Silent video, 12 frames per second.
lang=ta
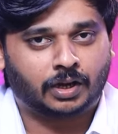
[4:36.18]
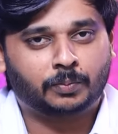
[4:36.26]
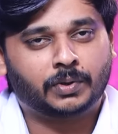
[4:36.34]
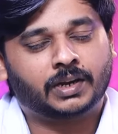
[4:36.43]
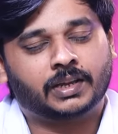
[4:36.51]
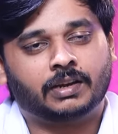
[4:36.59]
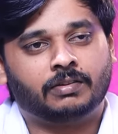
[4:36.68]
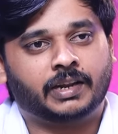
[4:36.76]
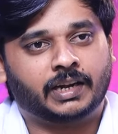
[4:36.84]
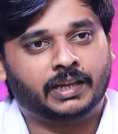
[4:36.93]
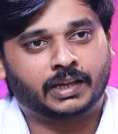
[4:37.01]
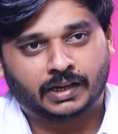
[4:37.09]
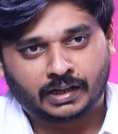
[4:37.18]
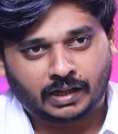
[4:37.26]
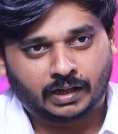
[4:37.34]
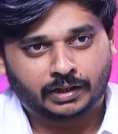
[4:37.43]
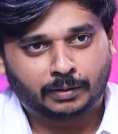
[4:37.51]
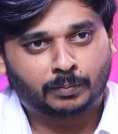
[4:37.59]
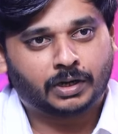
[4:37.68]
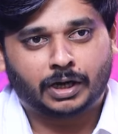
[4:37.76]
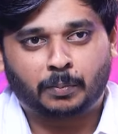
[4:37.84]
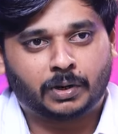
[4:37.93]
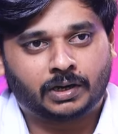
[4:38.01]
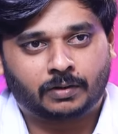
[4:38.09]
அருமையான கேள்வி கேட்டிங்கன்னா அதிகமாக
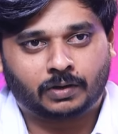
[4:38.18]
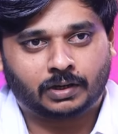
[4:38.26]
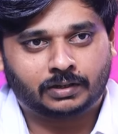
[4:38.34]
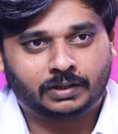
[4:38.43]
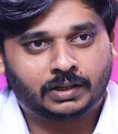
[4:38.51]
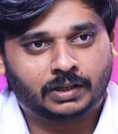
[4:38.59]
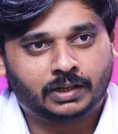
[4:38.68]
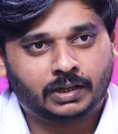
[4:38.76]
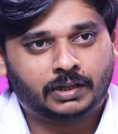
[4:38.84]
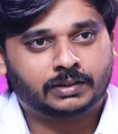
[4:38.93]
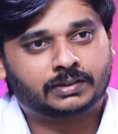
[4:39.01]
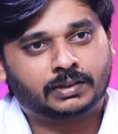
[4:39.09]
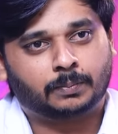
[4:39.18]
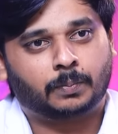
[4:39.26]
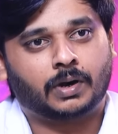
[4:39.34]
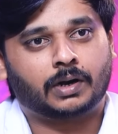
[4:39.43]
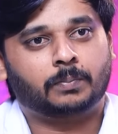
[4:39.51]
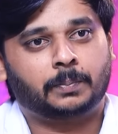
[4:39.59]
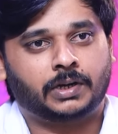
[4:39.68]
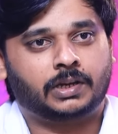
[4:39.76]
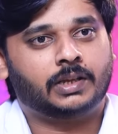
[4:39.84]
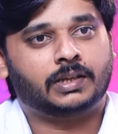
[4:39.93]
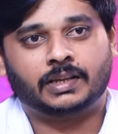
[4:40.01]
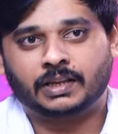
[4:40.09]
கமெண்டில் வர்றது சார் பணம்
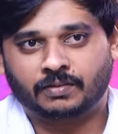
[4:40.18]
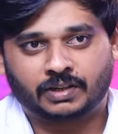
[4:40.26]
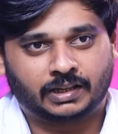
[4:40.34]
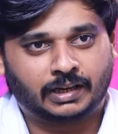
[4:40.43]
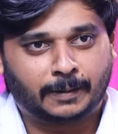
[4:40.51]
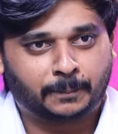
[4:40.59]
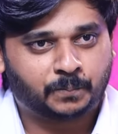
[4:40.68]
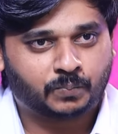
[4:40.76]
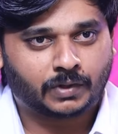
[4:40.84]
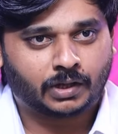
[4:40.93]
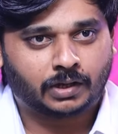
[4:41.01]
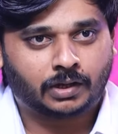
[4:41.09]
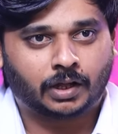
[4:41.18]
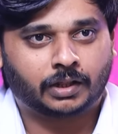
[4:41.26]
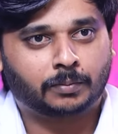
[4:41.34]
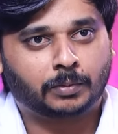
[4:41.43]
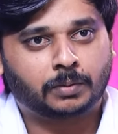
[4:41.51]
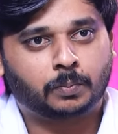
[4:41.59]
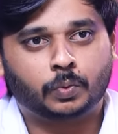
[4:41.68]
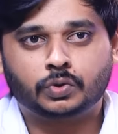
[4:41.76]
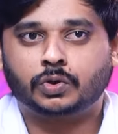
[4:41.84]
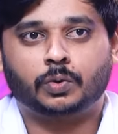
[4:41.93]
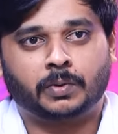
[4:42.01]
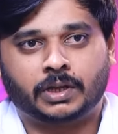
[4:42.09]
பெட்டியை எங்கே வைக்கலாம் அதே மாதிரி
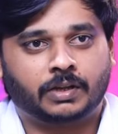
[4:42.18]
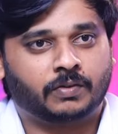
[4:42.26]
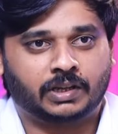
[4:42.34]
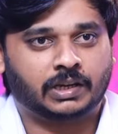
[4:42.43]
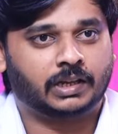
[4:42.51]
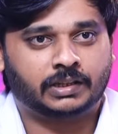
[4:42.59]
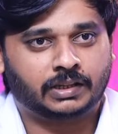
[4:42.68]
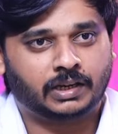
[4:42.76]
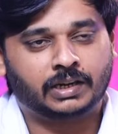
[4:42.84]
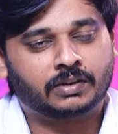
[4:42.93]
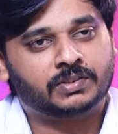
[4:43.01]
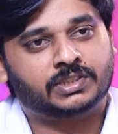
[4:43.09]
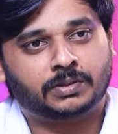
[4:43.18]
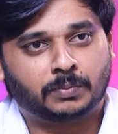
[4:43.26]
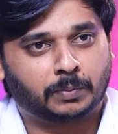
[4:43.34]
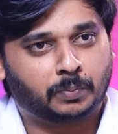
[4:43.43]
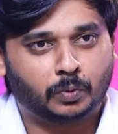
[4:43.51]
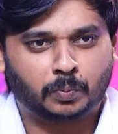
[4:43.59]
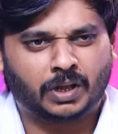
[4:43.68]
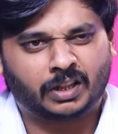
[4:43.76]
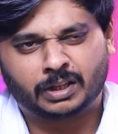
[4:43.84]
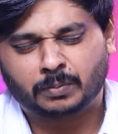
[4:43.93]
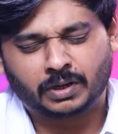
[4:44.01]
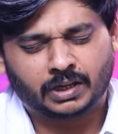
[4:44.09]
பூஜை ரூமை எங்கே வைக்கலாம் இந்த ரெண்டு விஷயம் எப்பவுமே
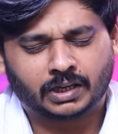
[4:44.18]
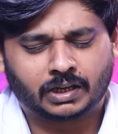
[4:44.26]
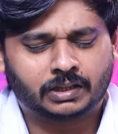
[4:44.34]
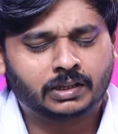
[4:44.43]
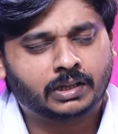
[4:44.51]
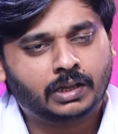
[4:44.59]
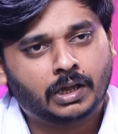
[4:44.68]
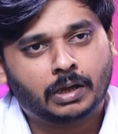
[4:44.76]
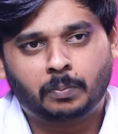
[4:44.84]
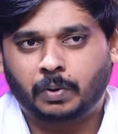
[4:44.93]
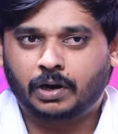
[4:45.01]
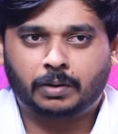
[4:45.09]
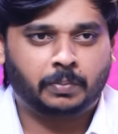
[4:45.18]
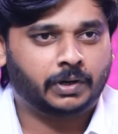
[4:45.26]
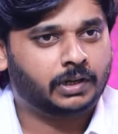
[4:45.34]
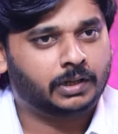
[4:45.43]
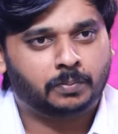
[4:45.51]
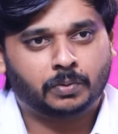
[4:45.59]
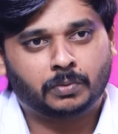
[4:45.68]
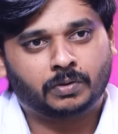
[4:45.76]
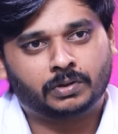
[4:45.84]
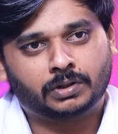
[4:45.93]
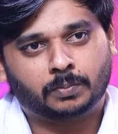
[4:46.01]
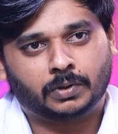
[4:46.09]
அதிகமாக கேட்குறது பணப்பெட்டி எப்பவுமே
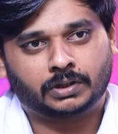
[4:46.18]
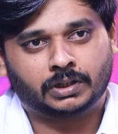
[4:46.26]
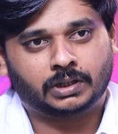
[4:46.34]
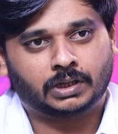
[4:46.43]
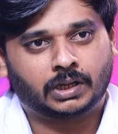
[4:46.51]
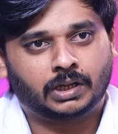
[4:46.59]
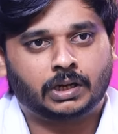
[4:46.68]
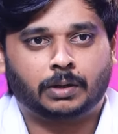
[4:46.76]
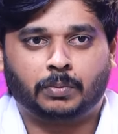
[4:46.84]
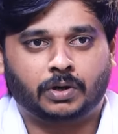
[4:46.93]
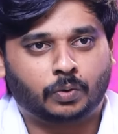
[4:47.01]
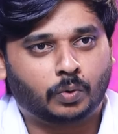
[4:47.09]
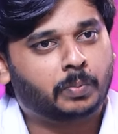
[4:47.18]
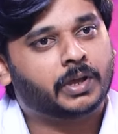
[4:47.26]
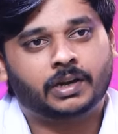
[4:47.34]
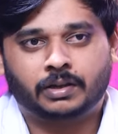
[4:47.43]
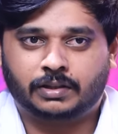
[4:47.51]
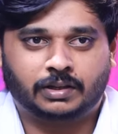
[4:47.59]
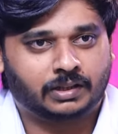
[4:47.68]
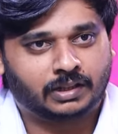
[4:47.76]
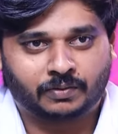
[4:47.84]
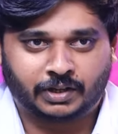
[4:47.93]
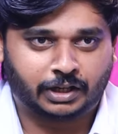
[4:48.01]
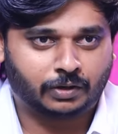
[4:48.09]
வந்து பார்த்திங்கன்னா நம்ம குபேர இதில்
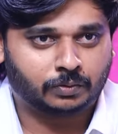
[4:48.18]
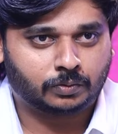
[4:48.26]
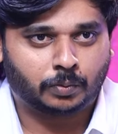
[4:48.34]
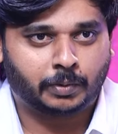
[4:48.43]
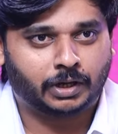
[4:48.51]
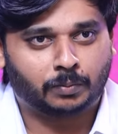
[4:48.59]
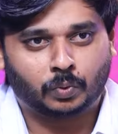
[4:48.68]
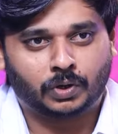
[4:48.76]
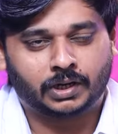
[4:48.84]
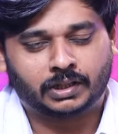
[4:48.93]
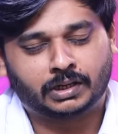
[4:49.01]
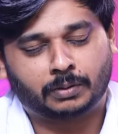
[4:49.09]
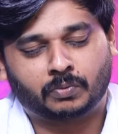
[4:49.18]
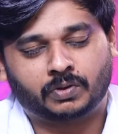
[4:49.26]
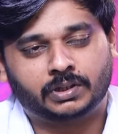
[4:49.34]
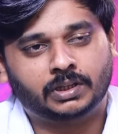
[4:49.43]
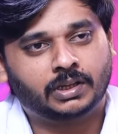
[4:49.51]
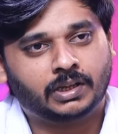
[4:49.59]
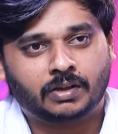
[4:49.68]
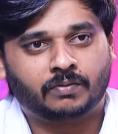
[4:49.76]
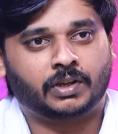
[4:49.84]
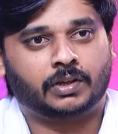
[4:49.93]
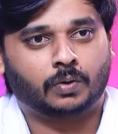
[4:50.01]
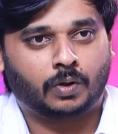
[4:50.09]
தான் வைக்கணும் குபேர மூலையில் தான் நம்ம வந்து
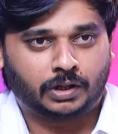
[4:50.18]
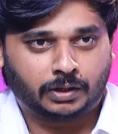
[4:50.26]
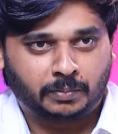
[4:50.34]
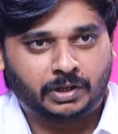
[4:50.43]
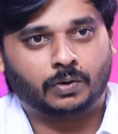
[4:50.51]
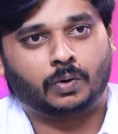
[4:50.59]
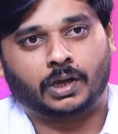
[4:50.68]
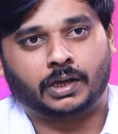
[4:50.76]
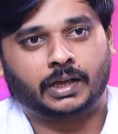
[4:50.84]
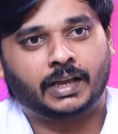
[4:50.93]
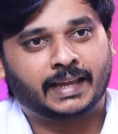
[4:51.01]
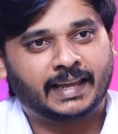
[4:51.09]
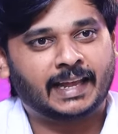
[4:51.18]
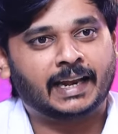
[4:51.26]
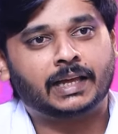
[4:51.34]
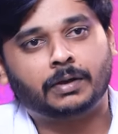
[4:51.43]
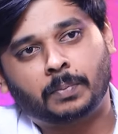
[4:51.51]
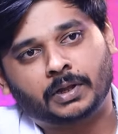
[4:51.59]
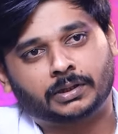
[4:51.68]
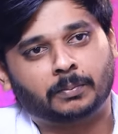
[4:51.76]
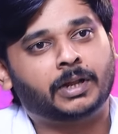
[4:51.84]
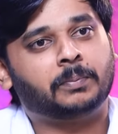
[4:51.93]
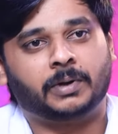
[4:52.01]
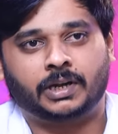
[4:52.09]
வைக்கணும் அந்த பீரோவில் அங்கே கிழக்கு
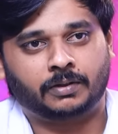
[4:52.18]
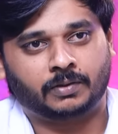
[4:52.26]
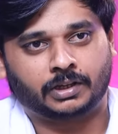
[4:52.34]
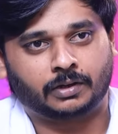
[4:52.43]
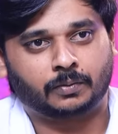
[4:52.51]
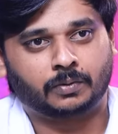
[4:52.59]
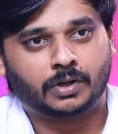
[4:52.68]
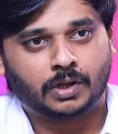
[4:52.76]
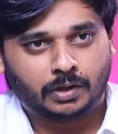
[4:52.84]
பார்த்த மாதிரி பெட்டியை வைக்கணும்